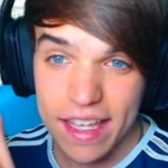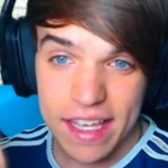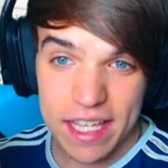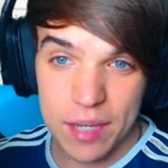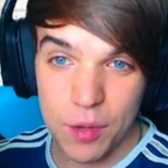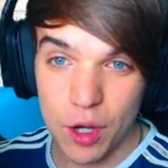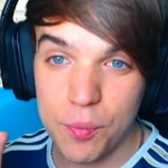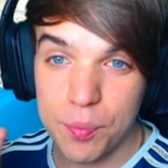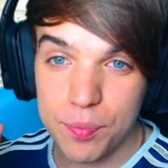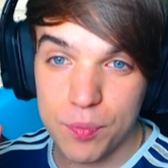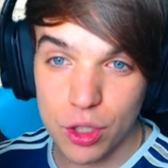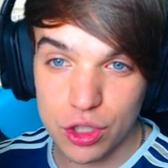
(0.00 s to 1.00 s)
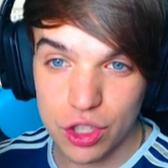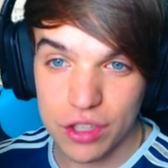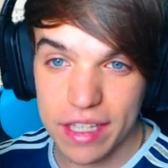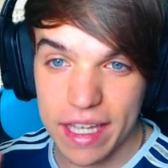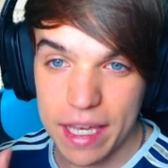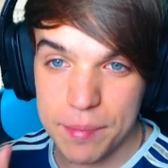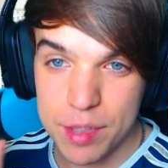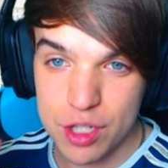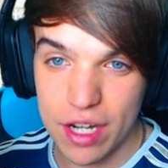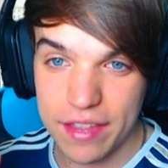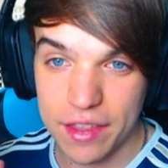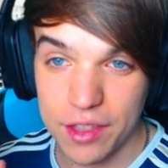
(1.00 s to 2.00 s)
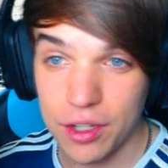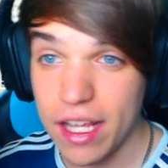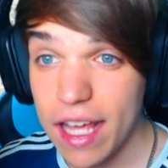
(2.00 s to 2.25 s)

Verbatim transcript: y bueno, un montón de personalización.